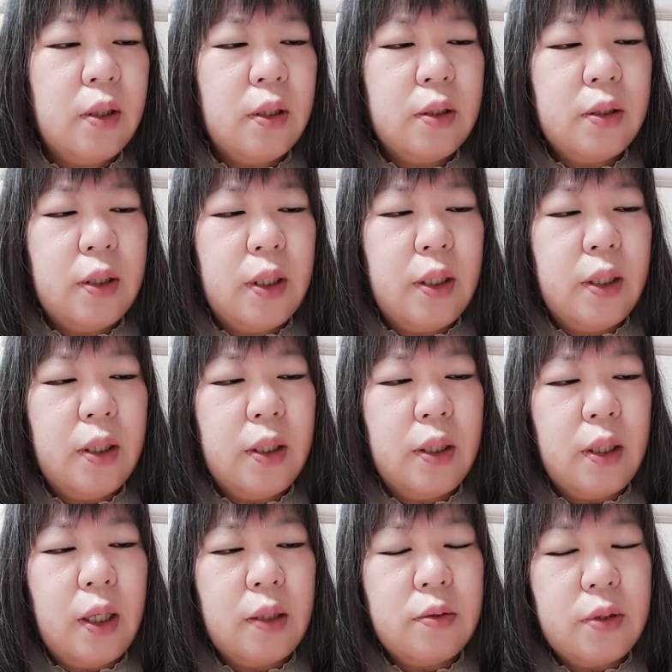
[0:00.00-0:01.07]
で
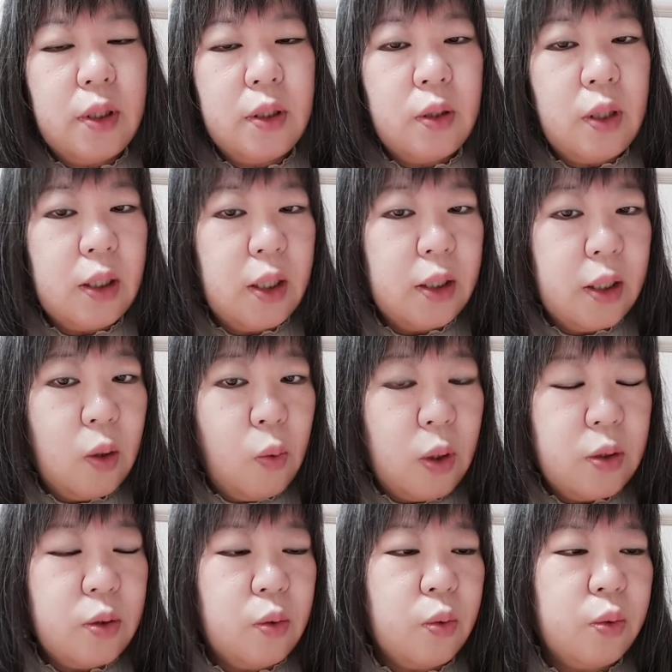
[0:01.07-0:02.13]
ある程度破壊が終わ
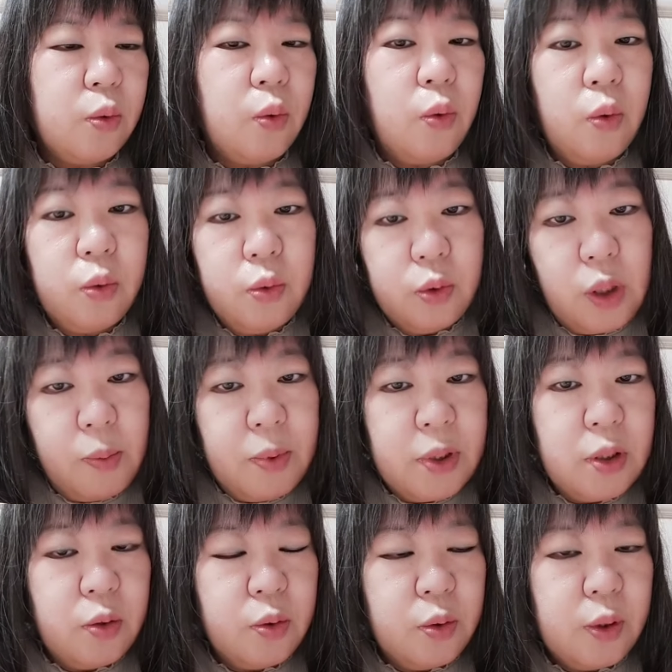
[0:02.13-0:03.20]
ると今度王の魂
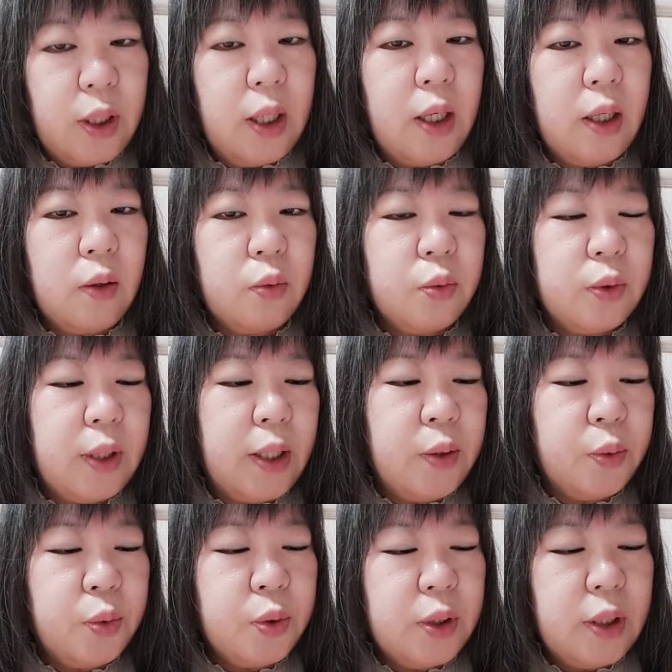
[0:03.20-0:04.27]
の人がこの代
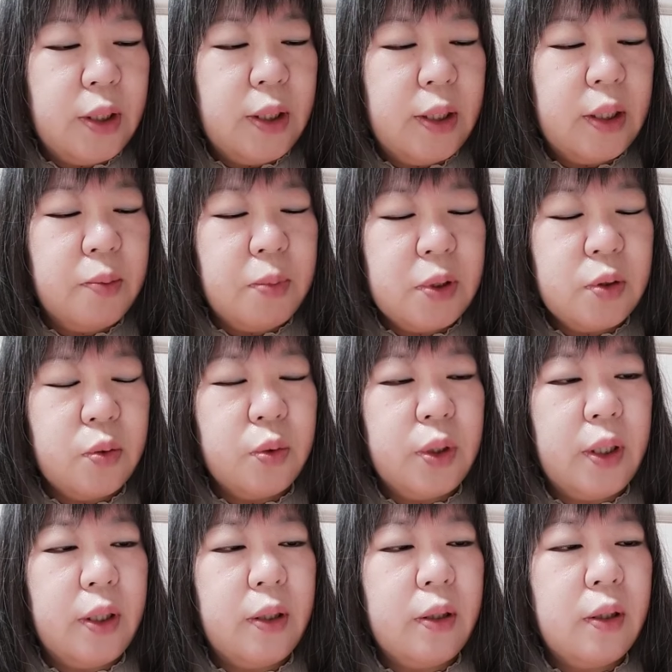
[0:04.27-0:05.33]
表として出てきますの
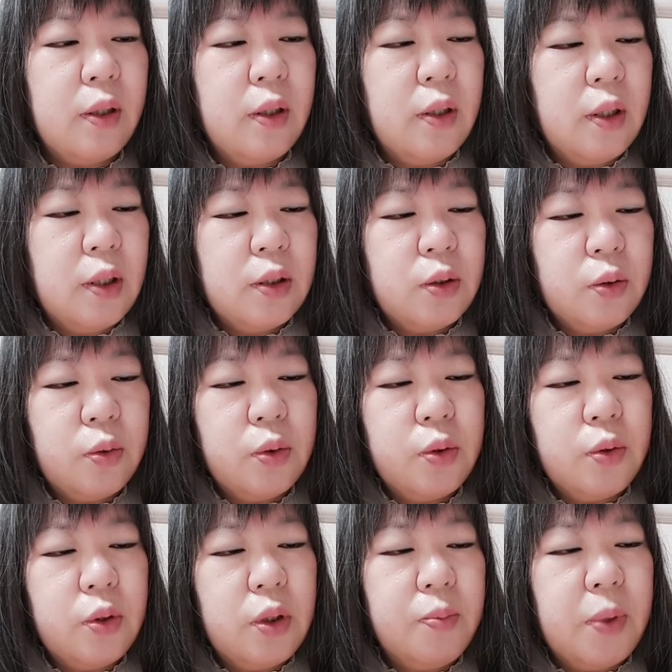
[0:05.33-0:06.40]
でその
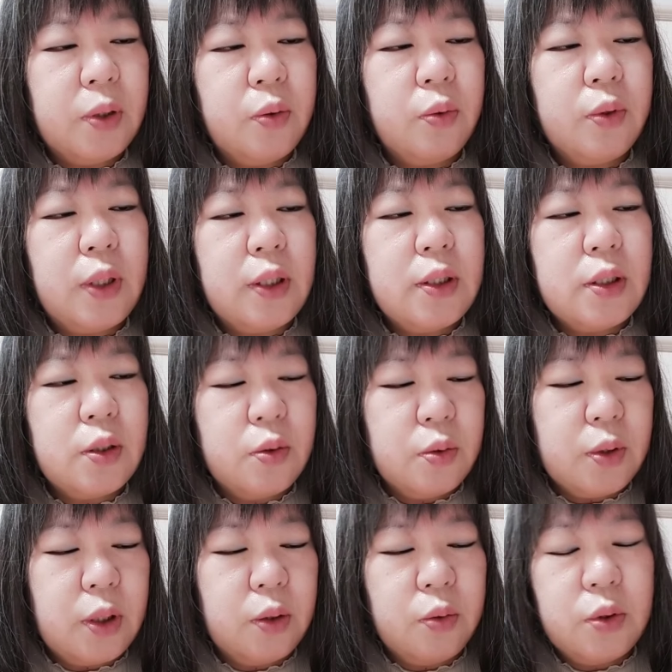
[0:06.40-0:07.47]
人にバトンタッチする
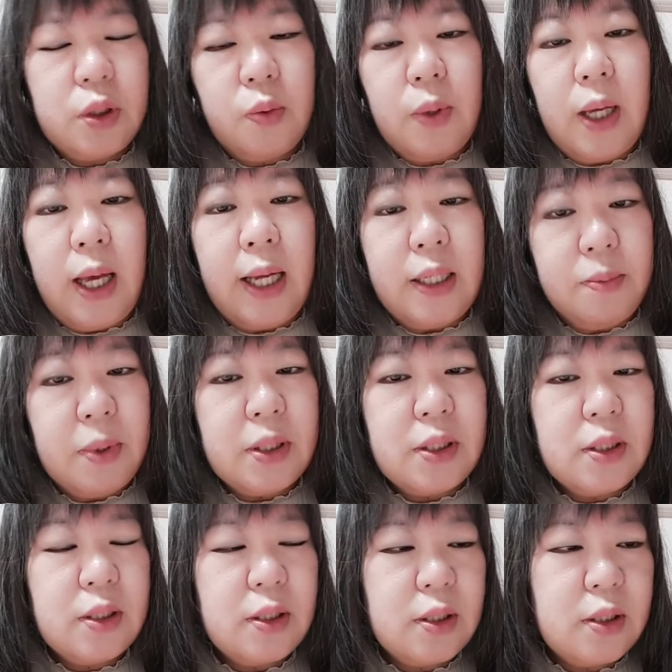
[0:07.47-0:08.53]
可能性はありま
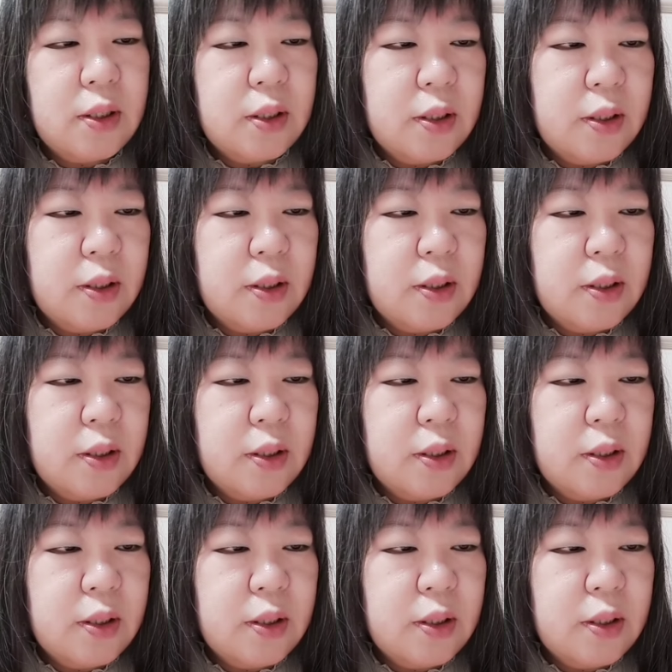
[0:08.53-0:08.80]
す